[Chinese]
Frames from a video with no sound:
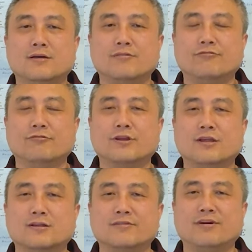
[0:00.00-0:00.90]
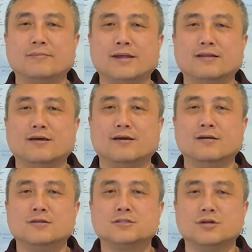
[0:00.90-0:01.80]
福利这方面的
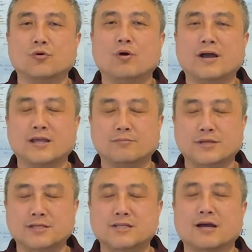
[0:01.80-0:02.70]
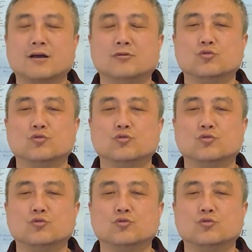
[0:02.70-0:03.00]
情况也比以前更